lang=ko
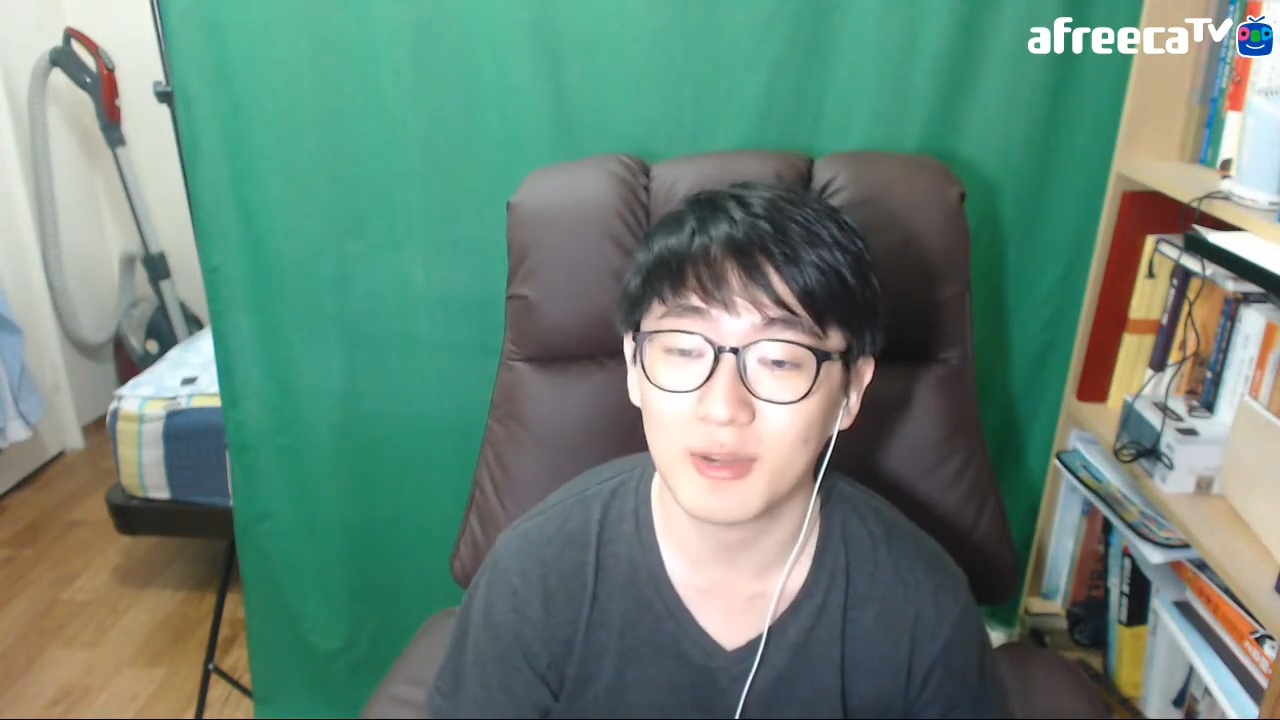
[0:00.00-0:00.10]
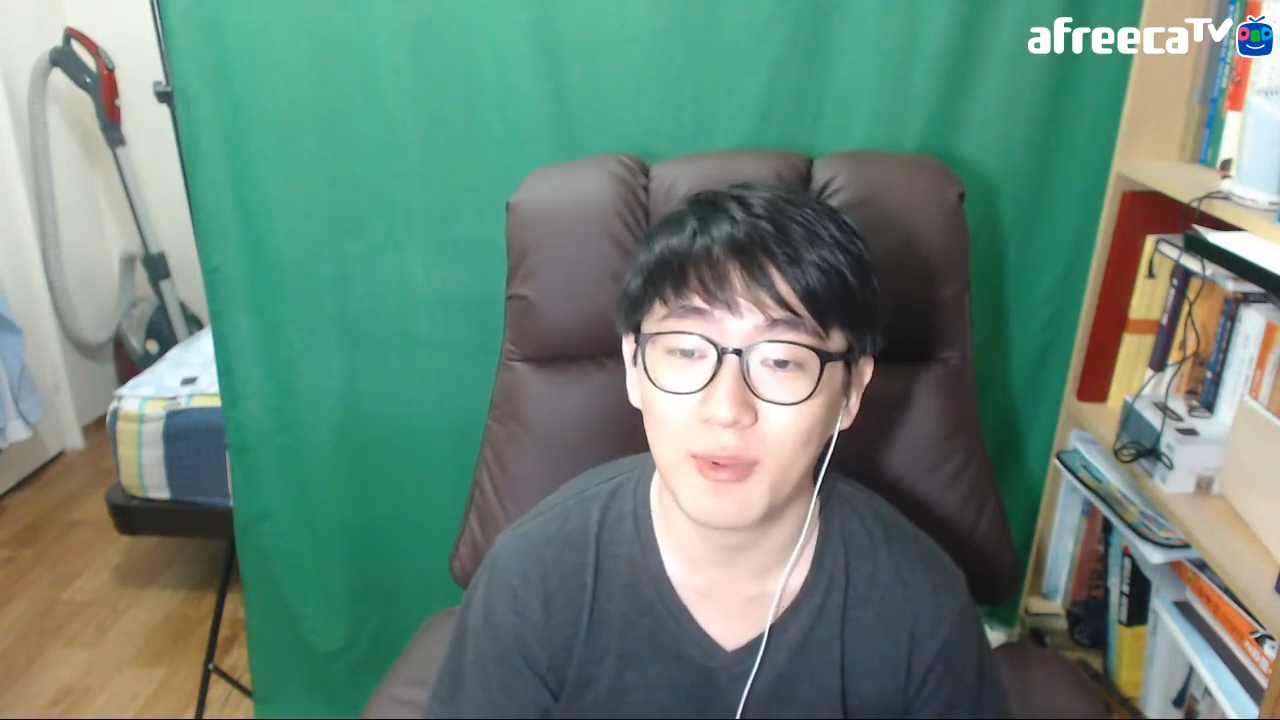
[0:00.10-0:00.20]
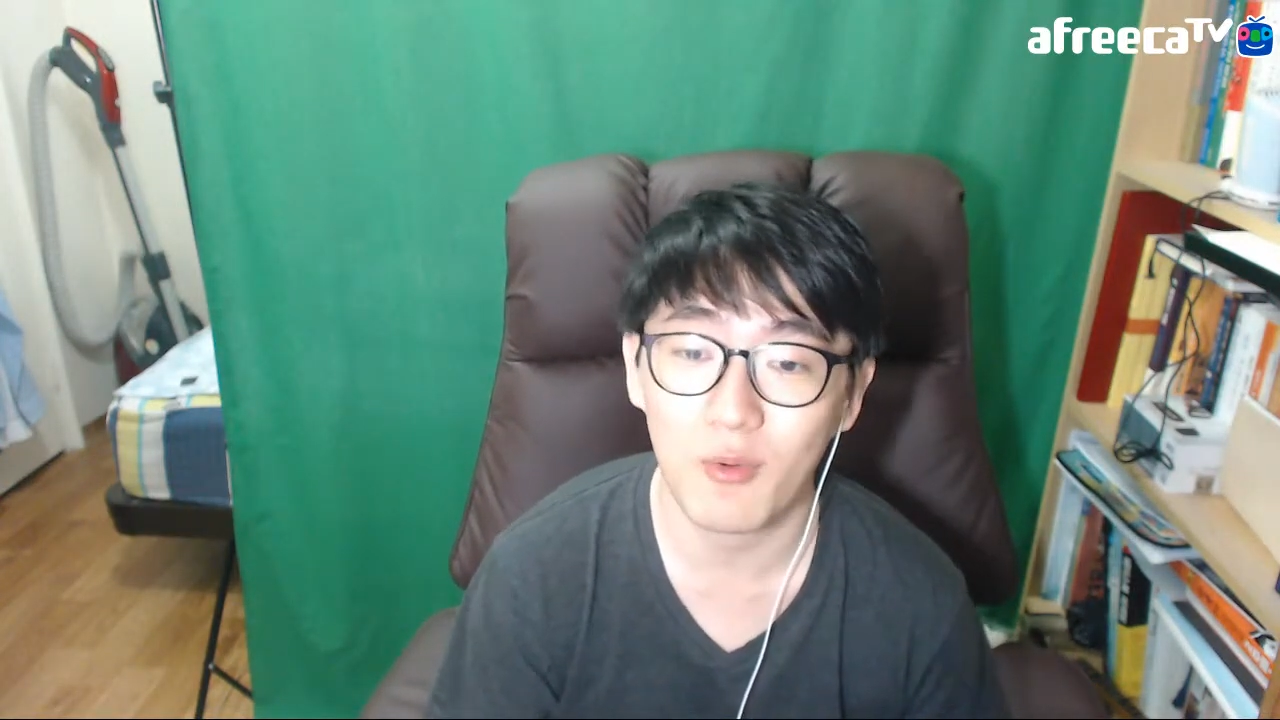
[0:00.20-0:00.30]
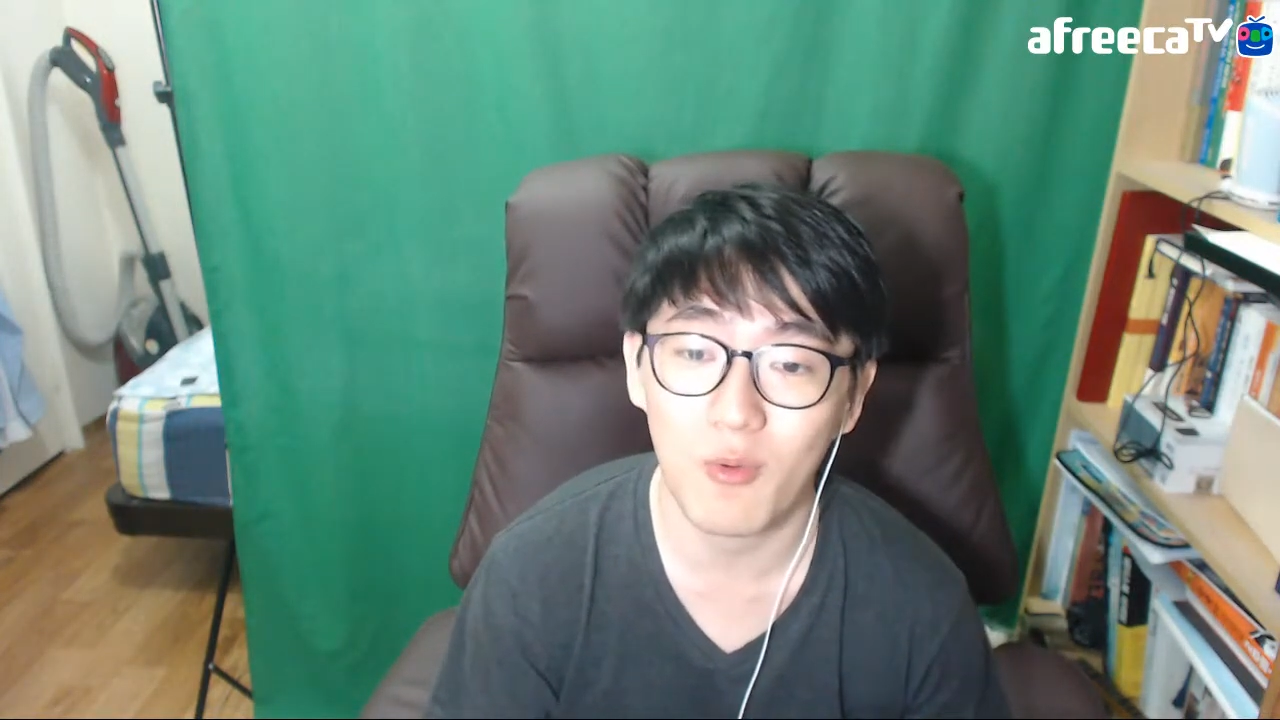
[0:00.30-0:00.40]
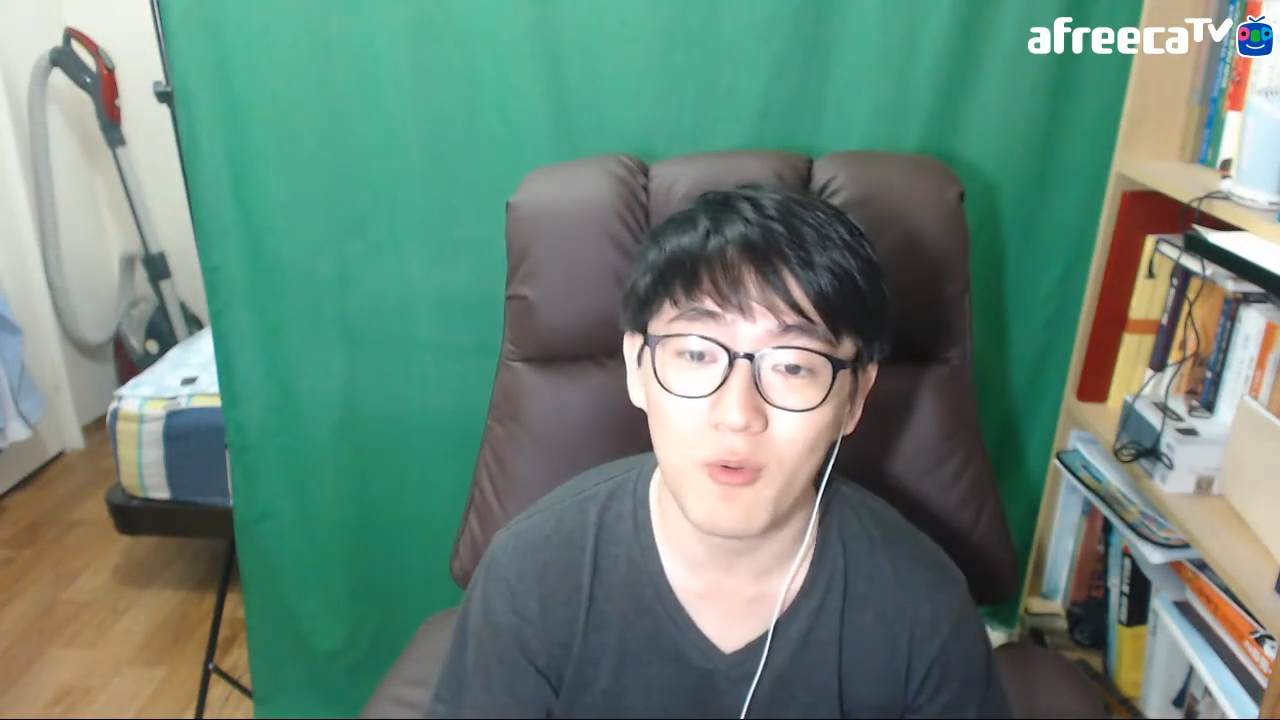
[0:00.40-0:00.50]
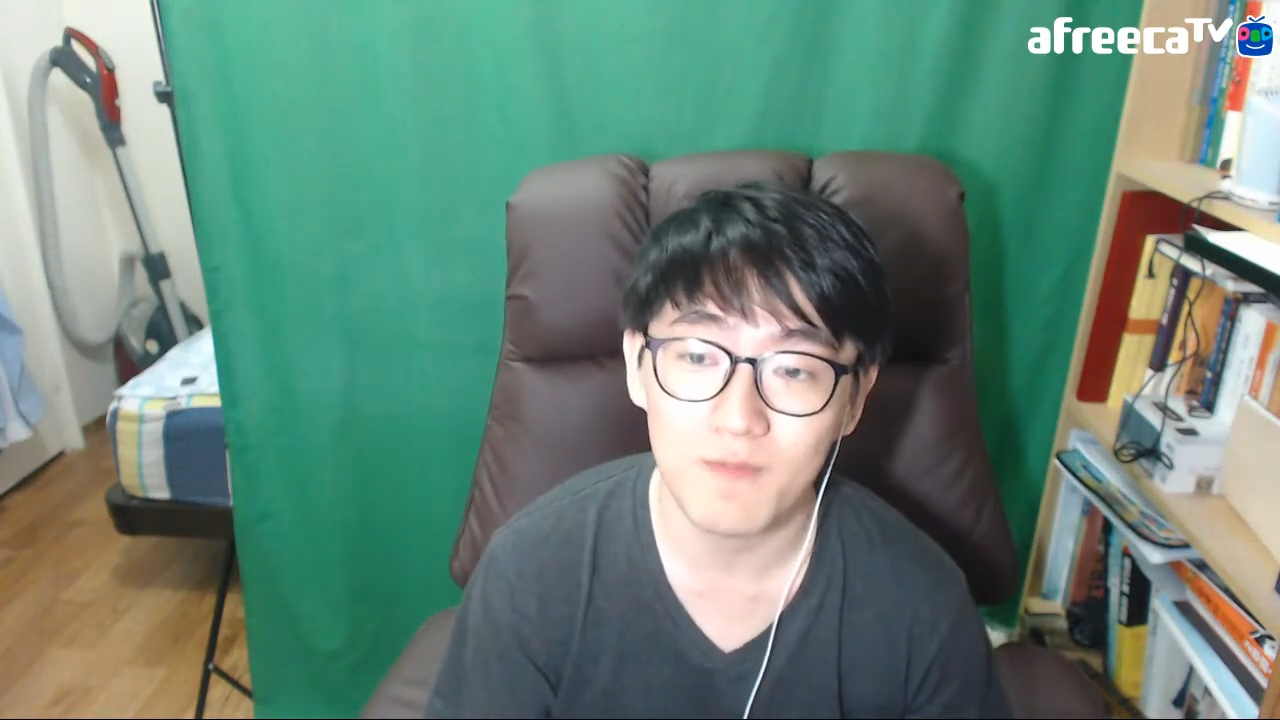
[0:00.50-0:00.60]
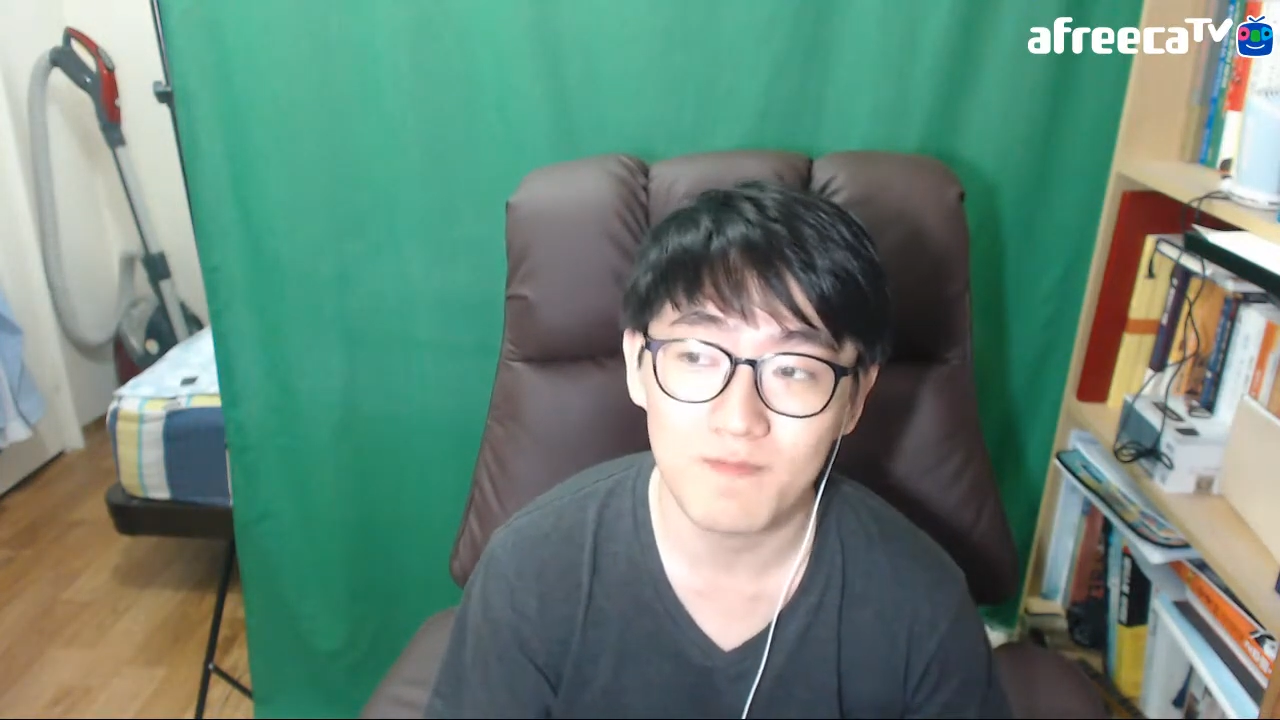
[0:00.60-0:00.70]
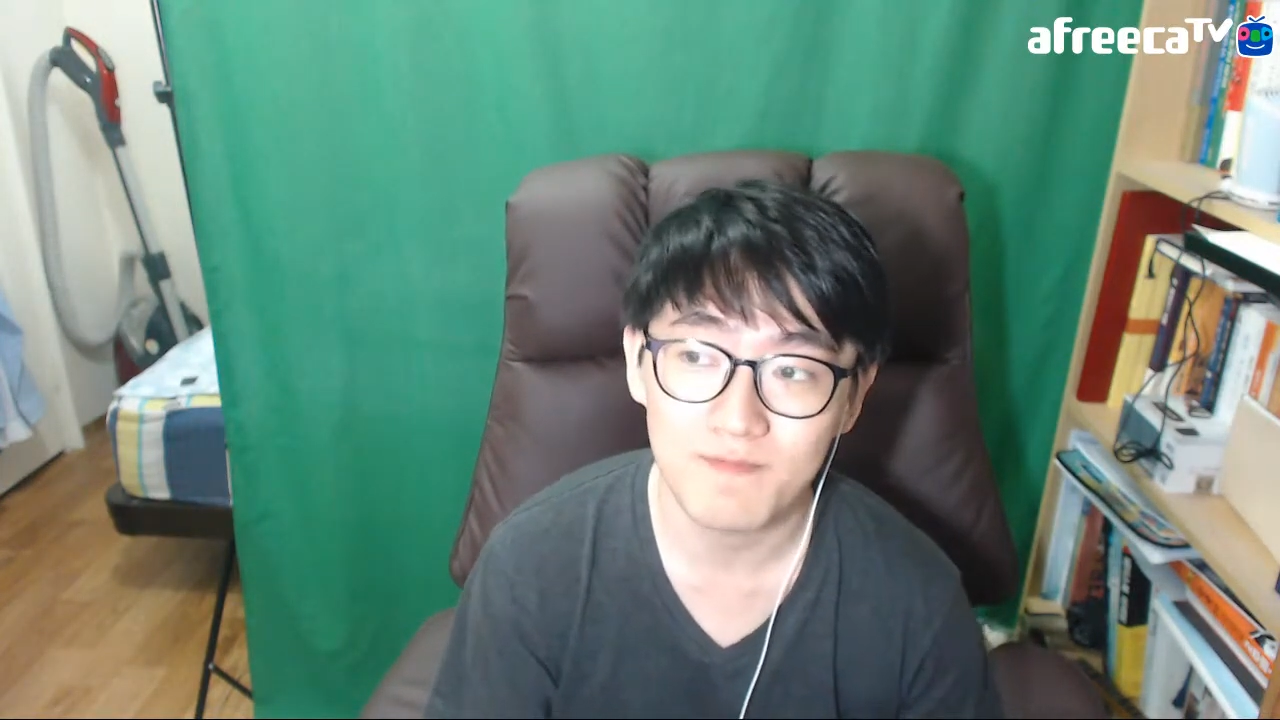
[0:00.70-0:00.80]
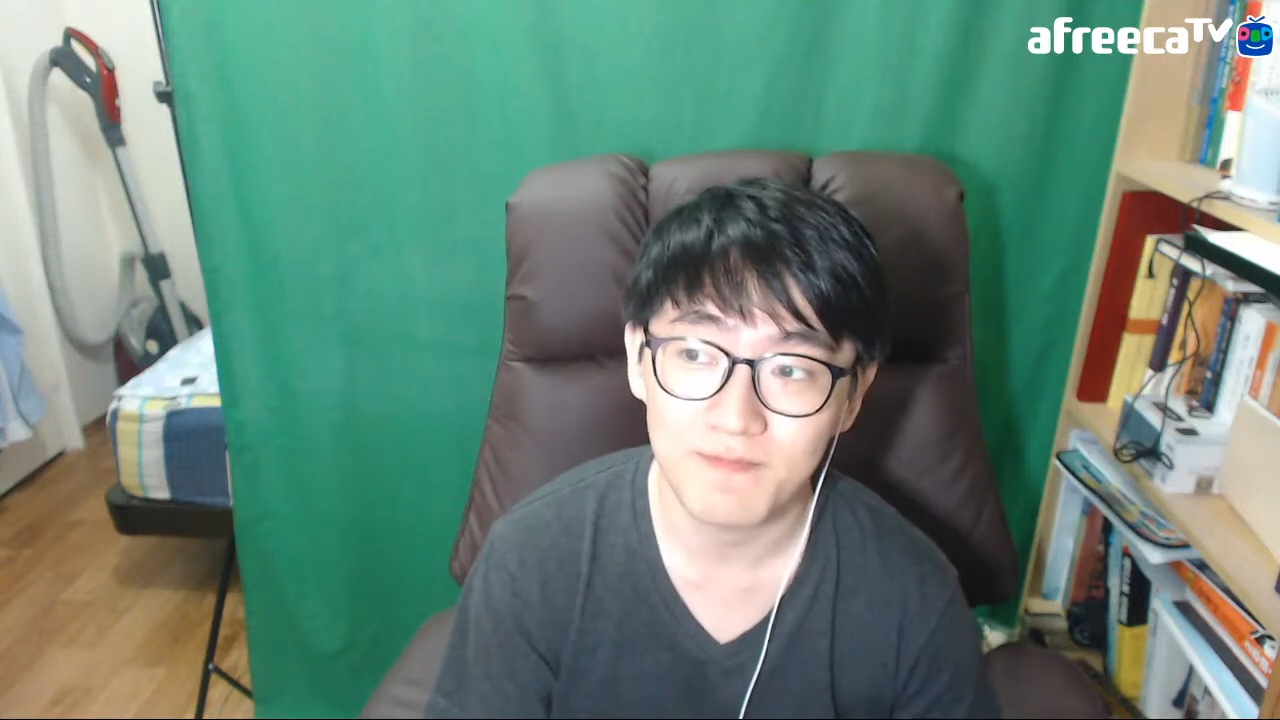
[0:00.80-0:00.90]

접었고